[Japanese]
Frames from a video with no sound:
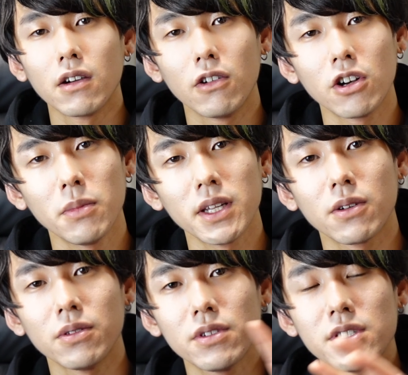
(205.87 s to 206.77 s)
これまで
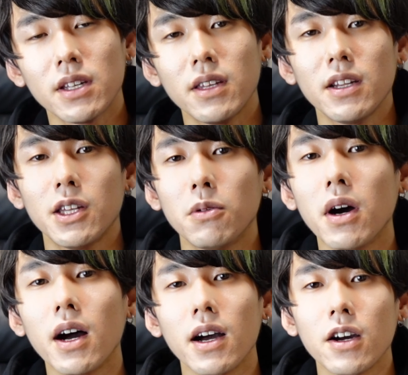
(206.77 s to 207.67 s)
このチャンネルで
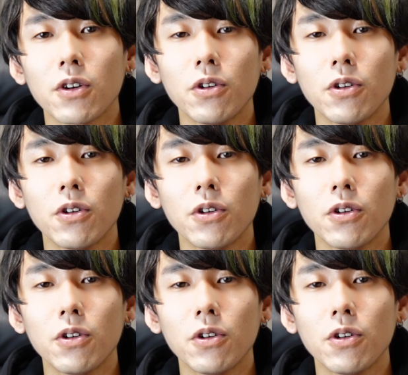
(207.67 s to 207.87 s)
は